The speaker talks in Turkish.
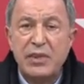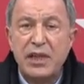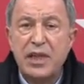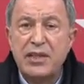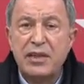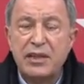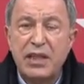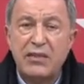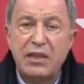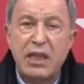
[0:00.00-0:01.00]
bilgileri arz
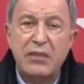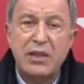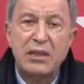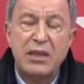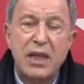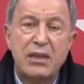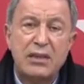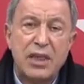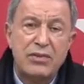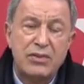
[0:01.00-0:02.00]
ettikten ve talimatlarını
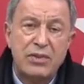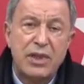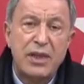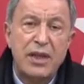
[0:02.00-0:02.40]
aldıktan sonra